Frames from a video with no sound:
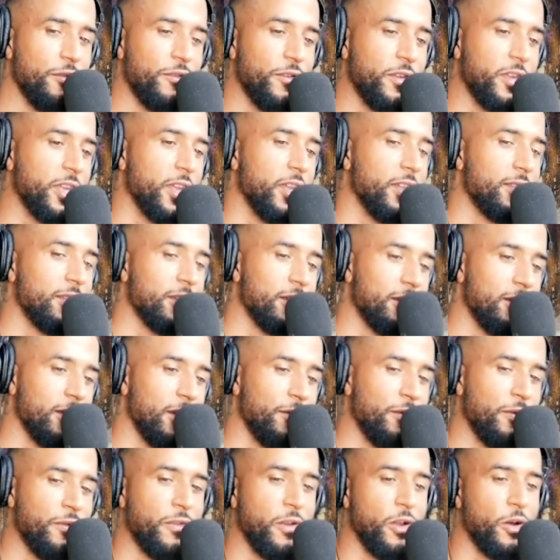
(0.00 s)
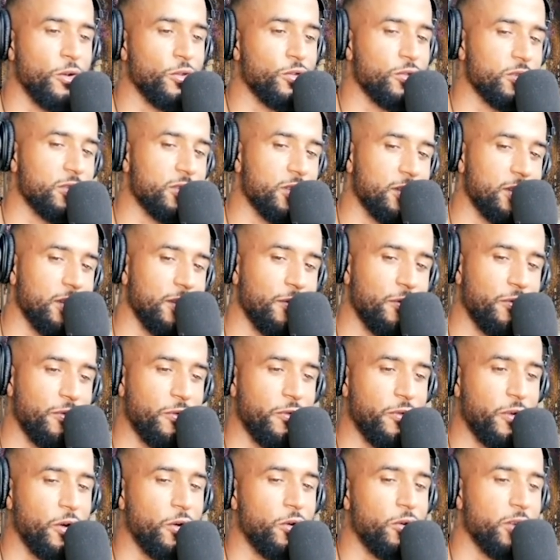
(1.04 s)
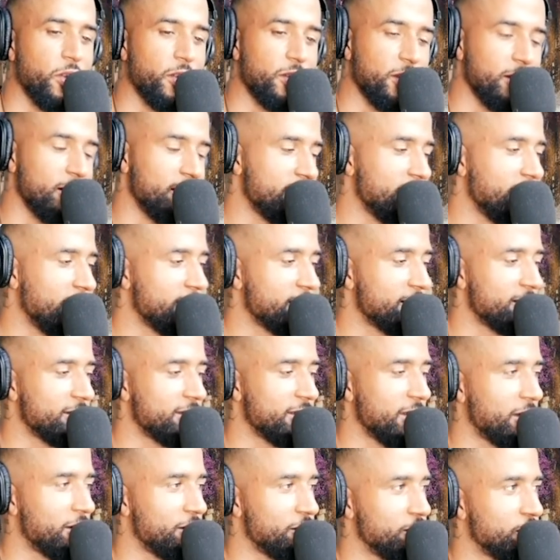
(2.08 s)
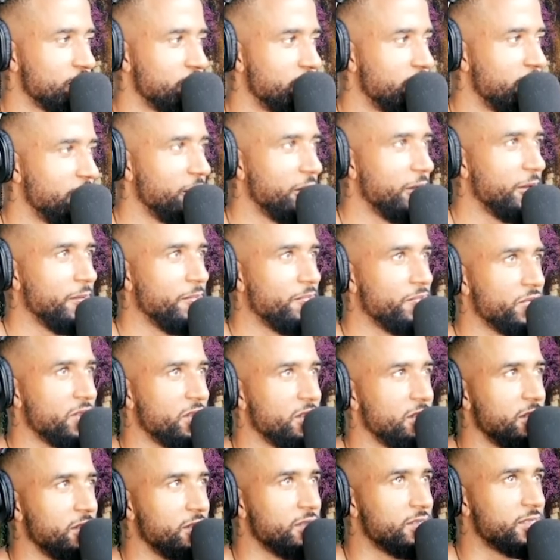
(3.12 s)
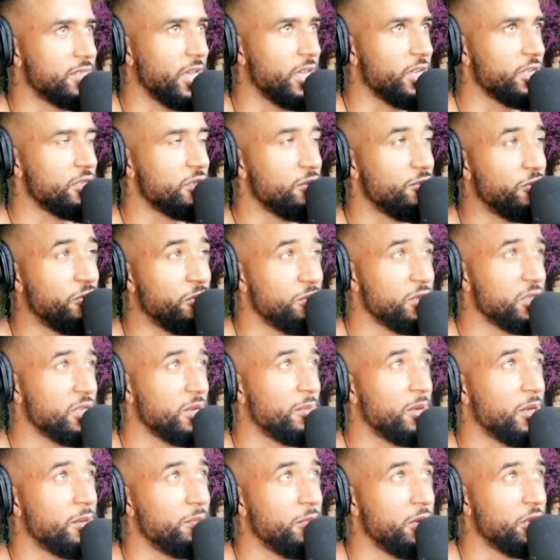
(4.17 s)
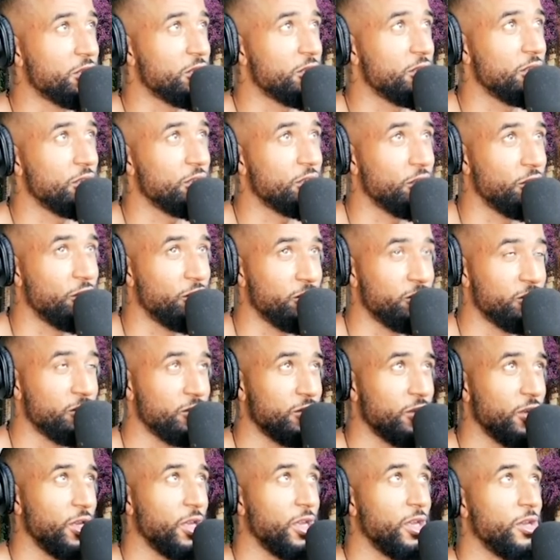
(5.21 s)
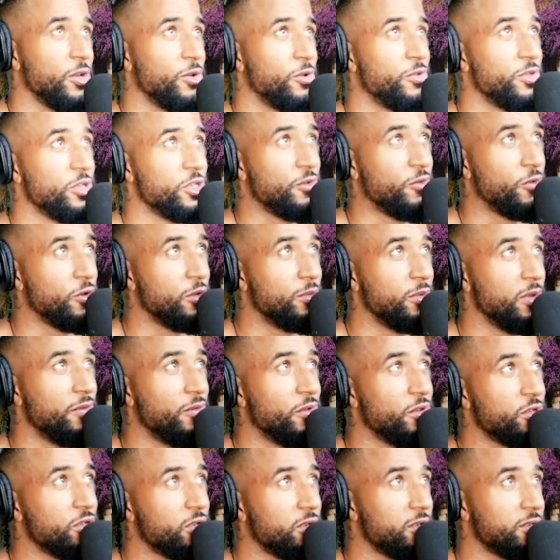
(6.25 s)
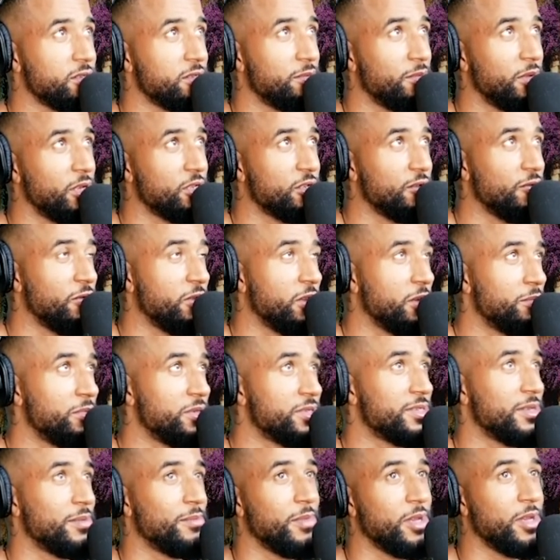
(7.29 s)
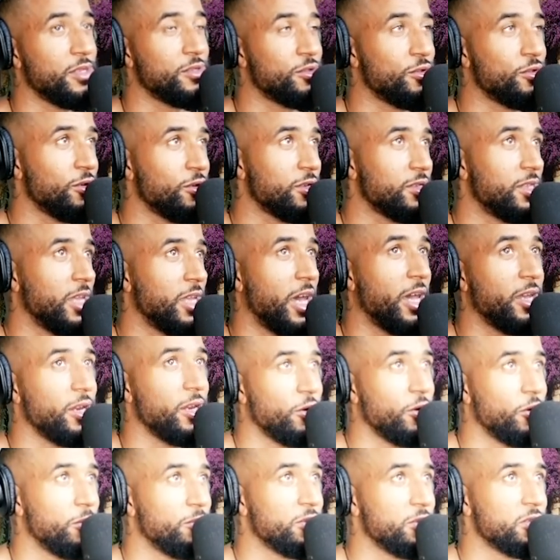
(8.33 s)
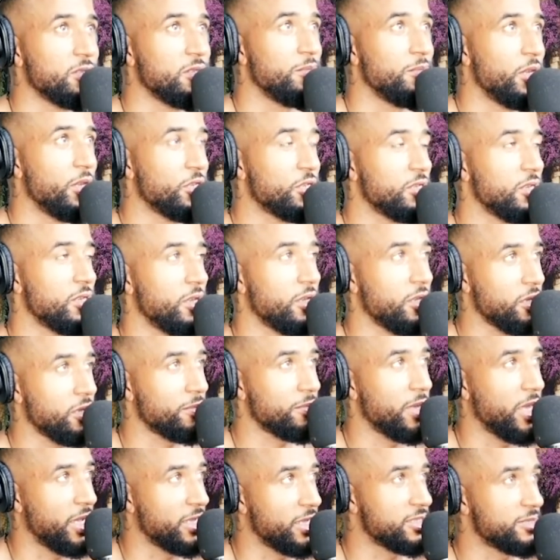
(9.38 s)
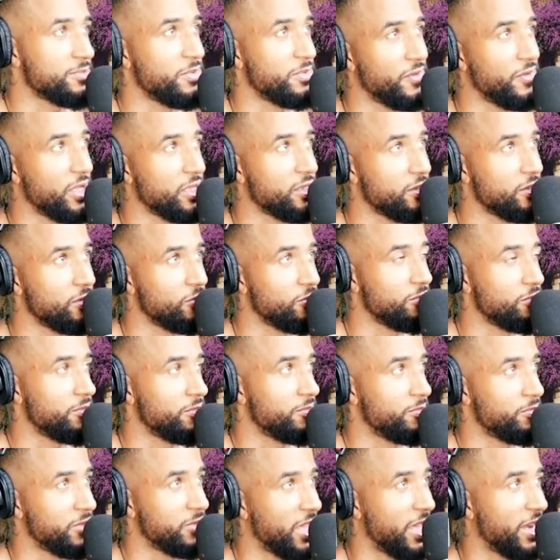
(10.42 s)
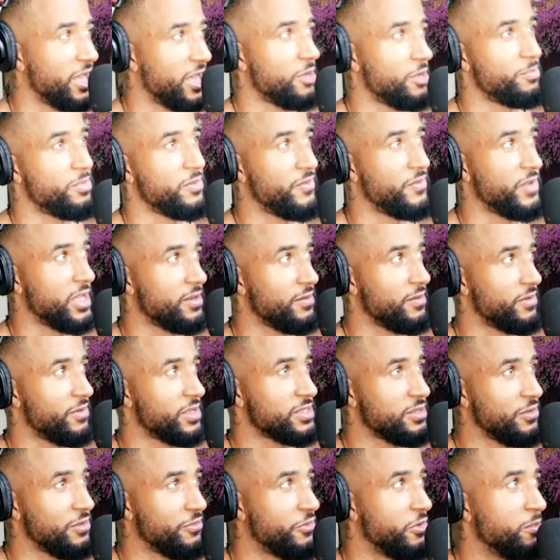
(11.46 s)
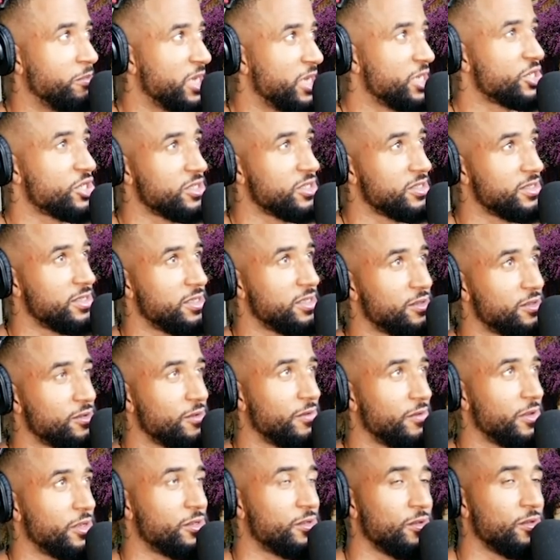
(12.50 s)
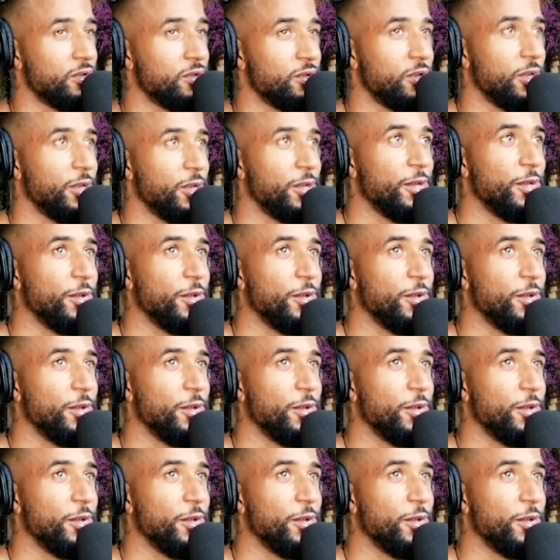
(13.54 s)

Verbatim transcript: Wie viel Geld hat der, wie viel Autos hat der, wie viele Frauen hat der, diese ganzen Sachen so die zeichnen für mich aber einen Menschen nicht aus. Und ich würde mir wünschen, dass die Menschen wieder ein bisschen mehr zurück dahin kommen, dass die Menschen nach ihrem Herz bewerten und danach bewerten, was die für Menschen sind, so weißt du?